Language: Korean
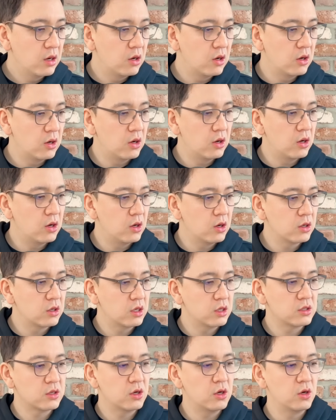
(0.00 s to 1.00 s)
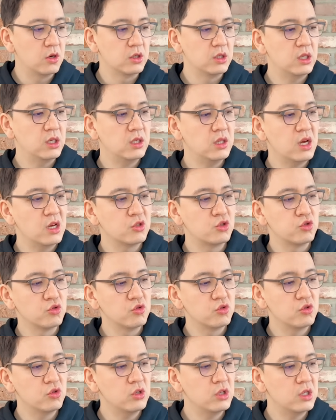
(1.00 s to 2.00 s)
어, 그래서 이달
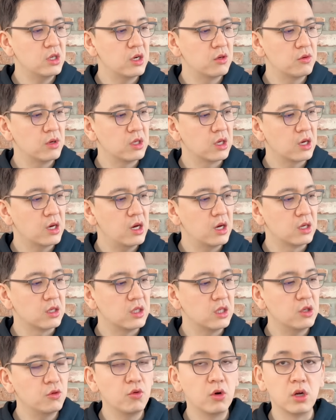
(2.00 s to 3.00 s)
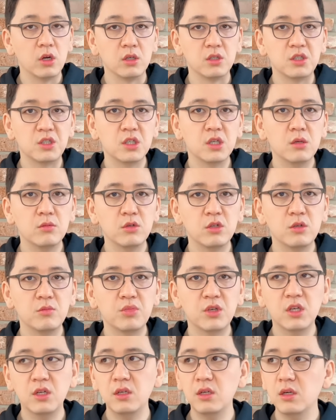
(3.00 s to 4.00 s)
중순이라고 하니까 2월, 지금은
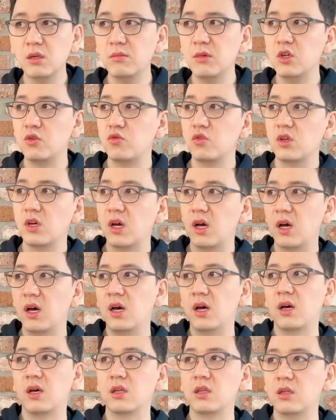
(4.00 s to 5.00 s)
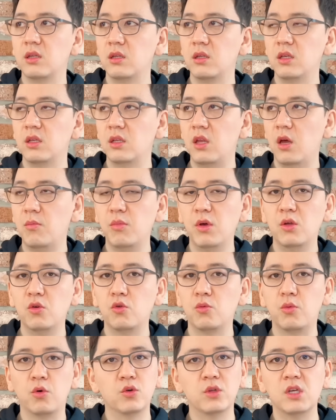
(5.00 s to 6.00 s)
필름을 우리가 이
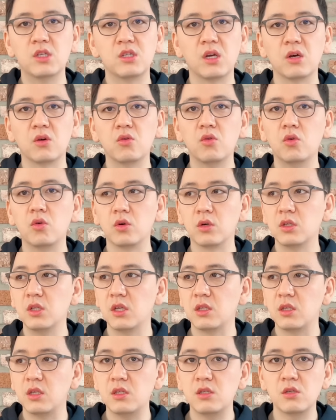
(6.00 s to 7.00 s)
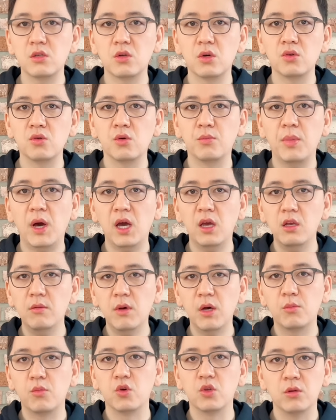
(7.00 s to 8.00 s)
택배로 보내지 않고 그냥 디지털로
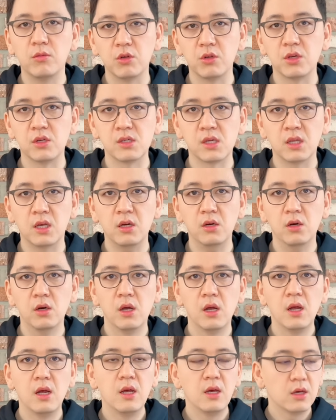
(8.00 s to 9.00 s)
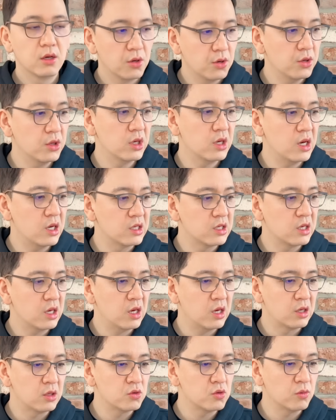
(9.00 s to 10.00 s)
파일만 보내면 되잖아요? 그러니까
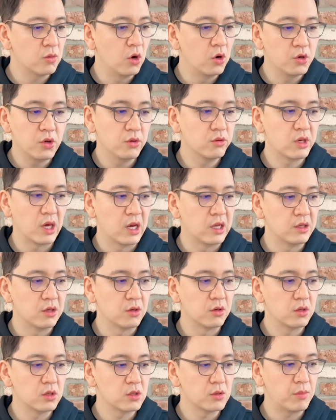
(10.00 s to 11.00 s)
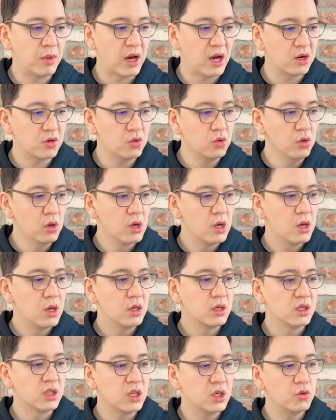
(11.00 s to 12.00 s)
이게 좀 어려운 게 아니에요. 그래서 바로
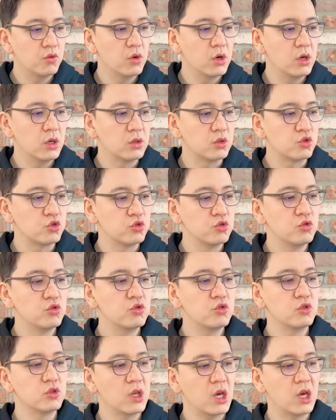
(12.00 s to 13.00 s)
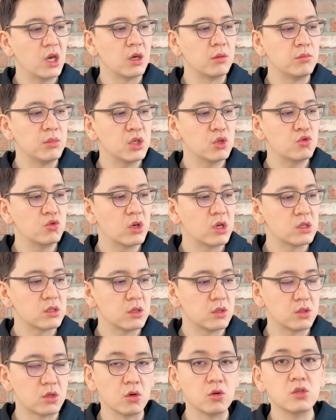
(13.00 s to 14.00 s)
2월 중순에
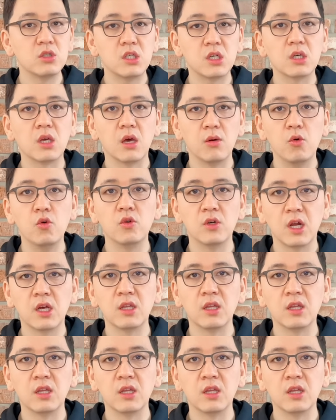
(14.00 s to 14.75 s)
미국에서 정식 개봉을